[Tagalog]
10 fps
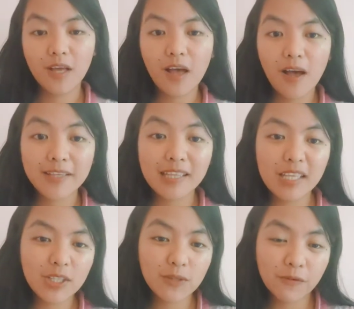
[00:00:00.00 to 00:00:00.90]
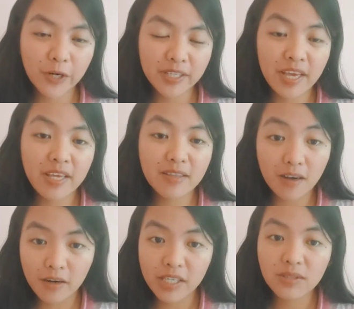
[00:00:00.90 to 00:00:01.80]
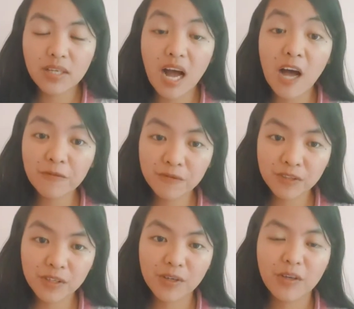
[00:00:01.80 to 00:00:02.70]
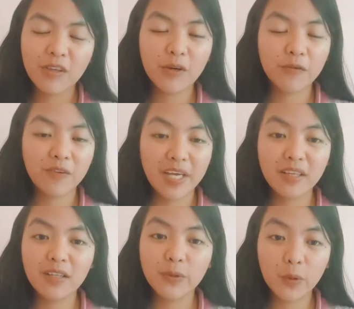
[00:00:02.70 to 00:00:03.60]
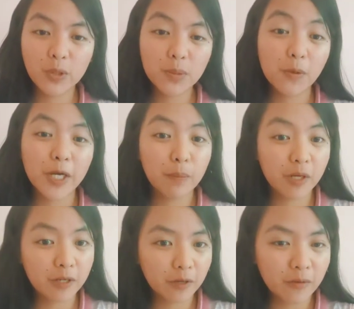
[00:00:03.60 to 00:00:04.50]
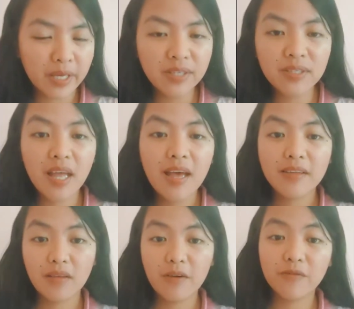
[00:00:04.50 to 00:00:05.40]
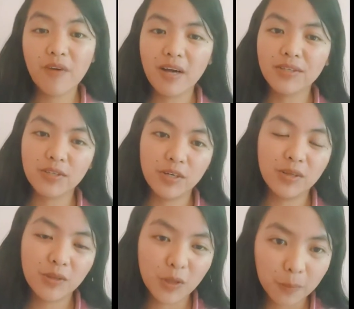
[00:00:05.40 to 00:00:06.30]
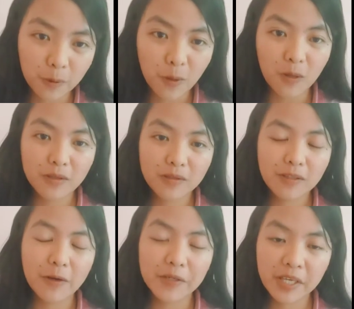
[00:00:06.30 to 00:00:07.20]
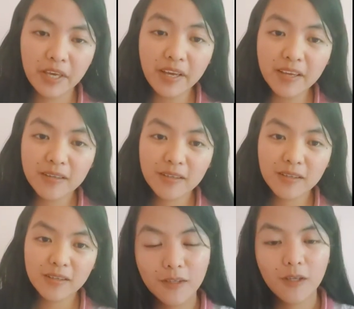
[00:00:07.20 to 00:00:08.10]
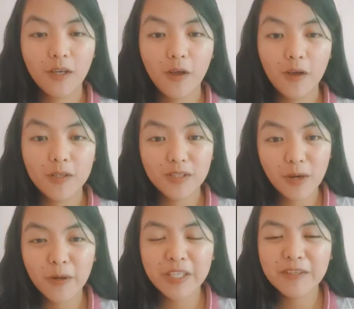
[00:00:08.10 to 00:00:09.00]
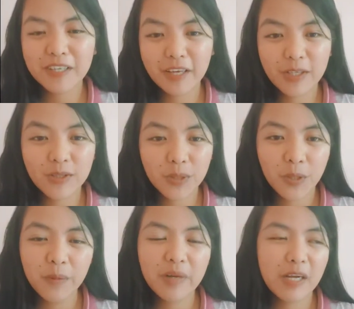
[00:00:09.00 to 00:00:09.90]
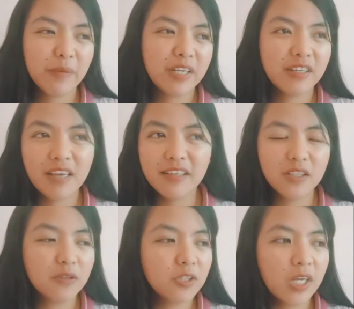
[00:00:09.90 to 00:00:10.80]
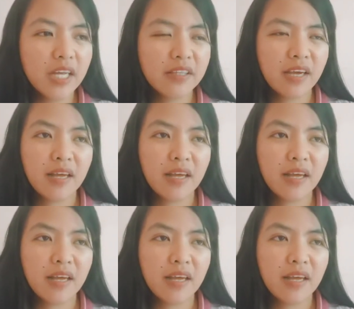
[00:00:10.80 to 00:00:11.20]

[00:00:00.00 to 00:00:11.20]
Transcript: at least 48 hours after your final dose po kayo mag-request ng vaccine niyo po. Okay? So, ito na guys, no? Baka may nagtatanong dyan na